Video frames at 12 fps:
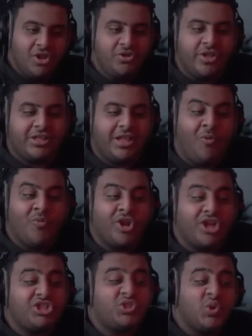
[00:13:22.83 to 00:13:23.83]
نطلع
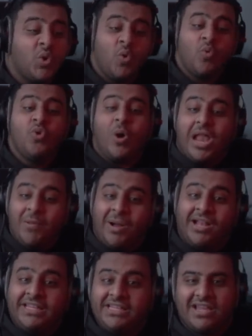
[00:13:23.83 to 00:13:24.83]
ونخش ولغه
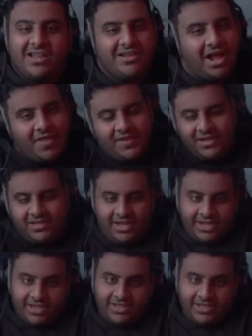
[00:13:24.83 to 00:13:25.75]
المانيه لا هذا قله حياه